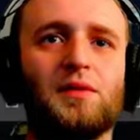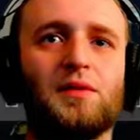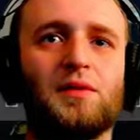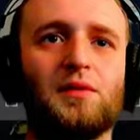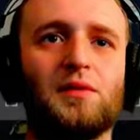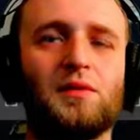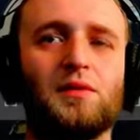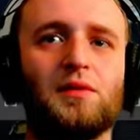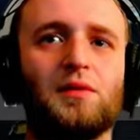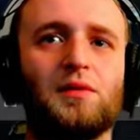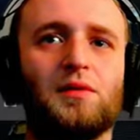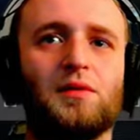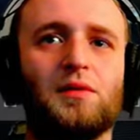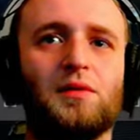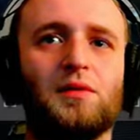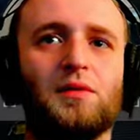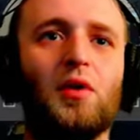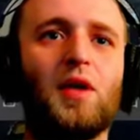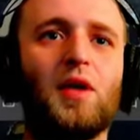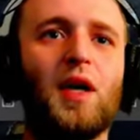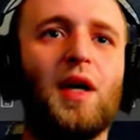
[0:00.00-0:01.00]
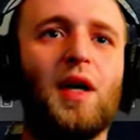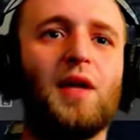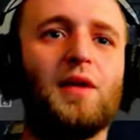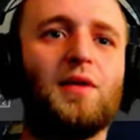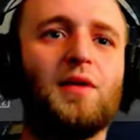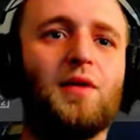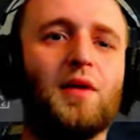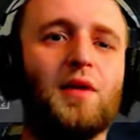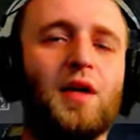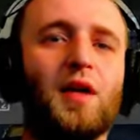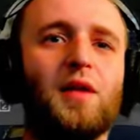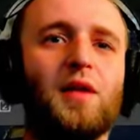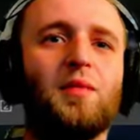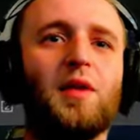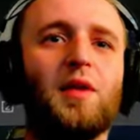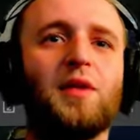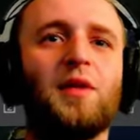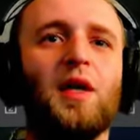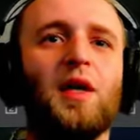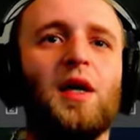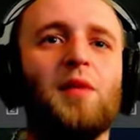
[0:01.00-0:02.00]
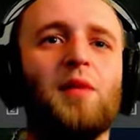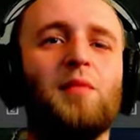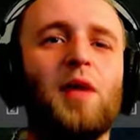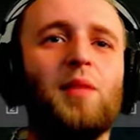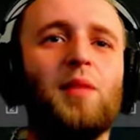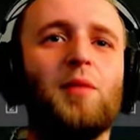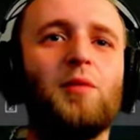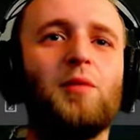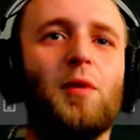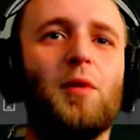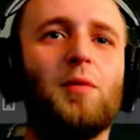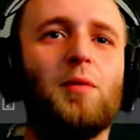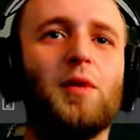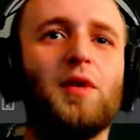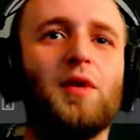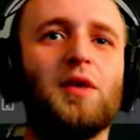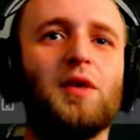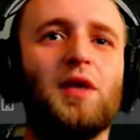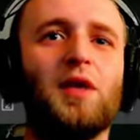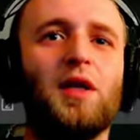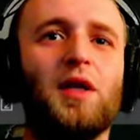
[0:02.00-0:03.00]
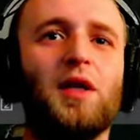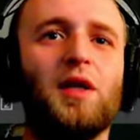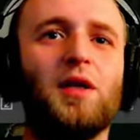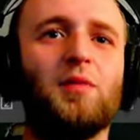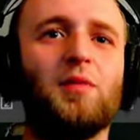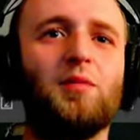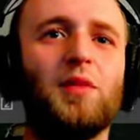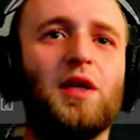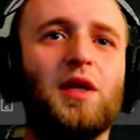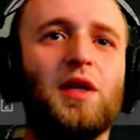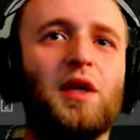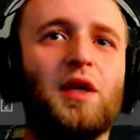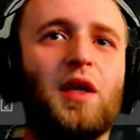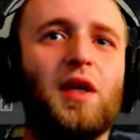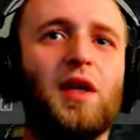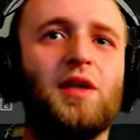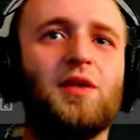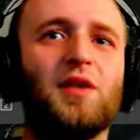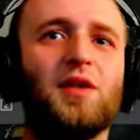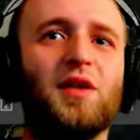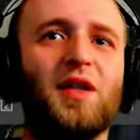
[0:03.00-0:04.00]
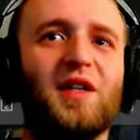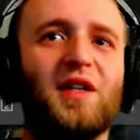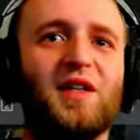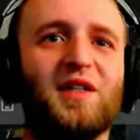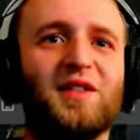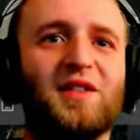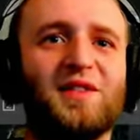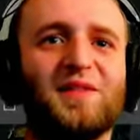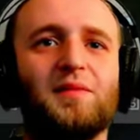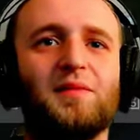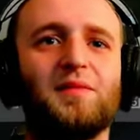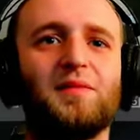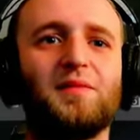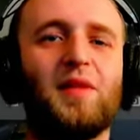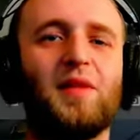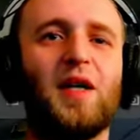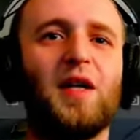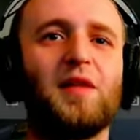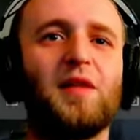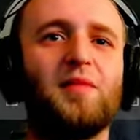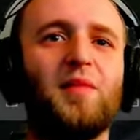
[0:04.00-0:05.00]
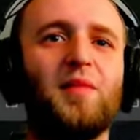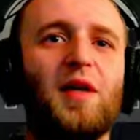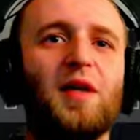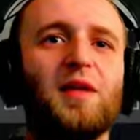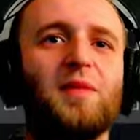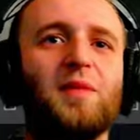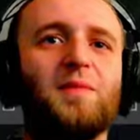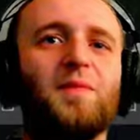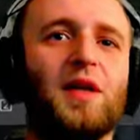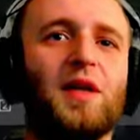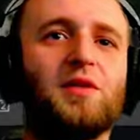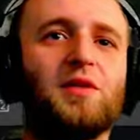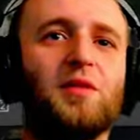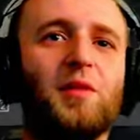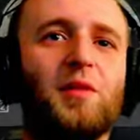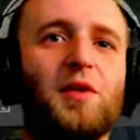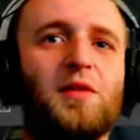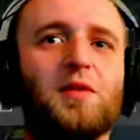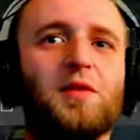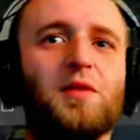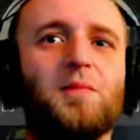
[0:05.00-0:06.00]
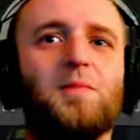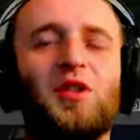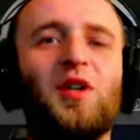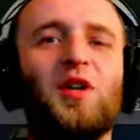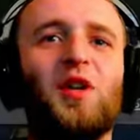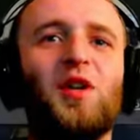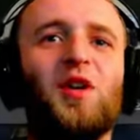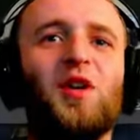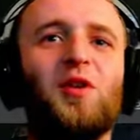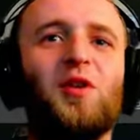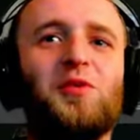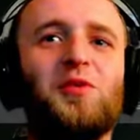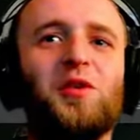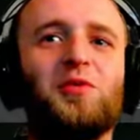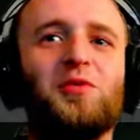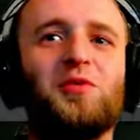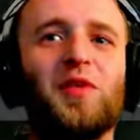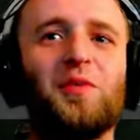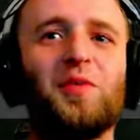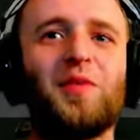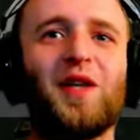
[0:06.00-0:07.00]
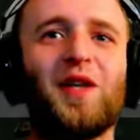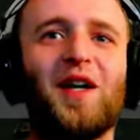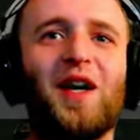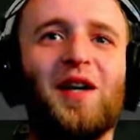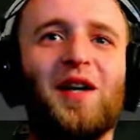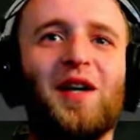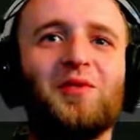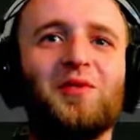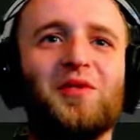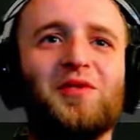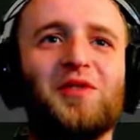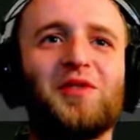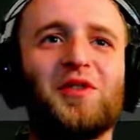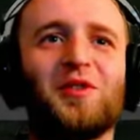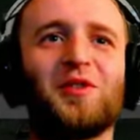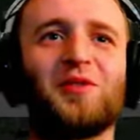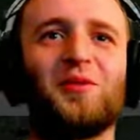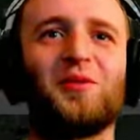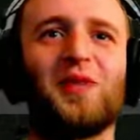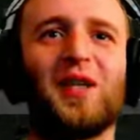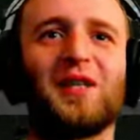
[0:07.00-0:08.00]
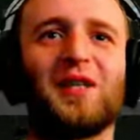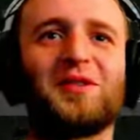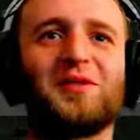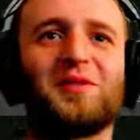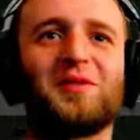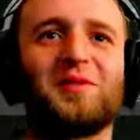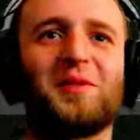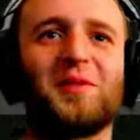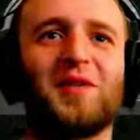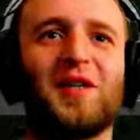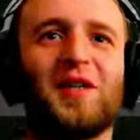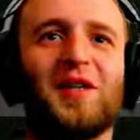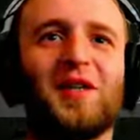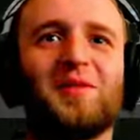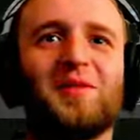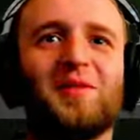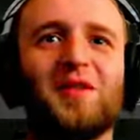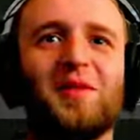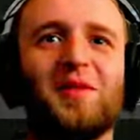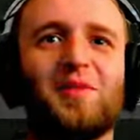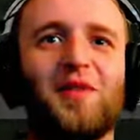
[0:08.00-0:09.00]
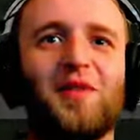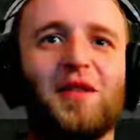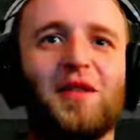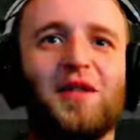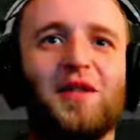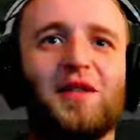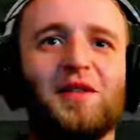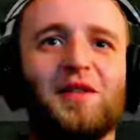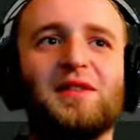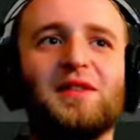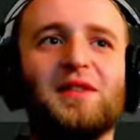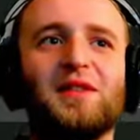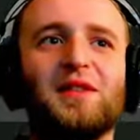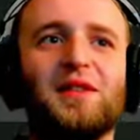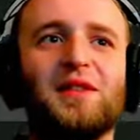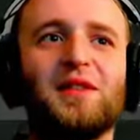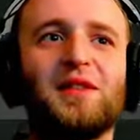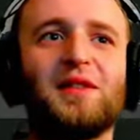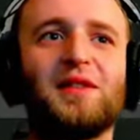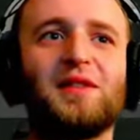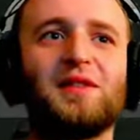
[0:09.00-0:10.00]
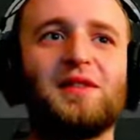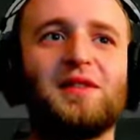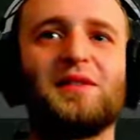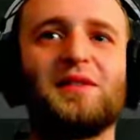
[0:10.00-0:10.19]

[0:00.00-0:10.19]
the Okay, okay, man. Maybe we will meet later. Bye. Bye, bye. Nice to meet you. Ty, ale ludzie tutaj biegają, no w środku lasu spotkaliśmy panie. nie? No.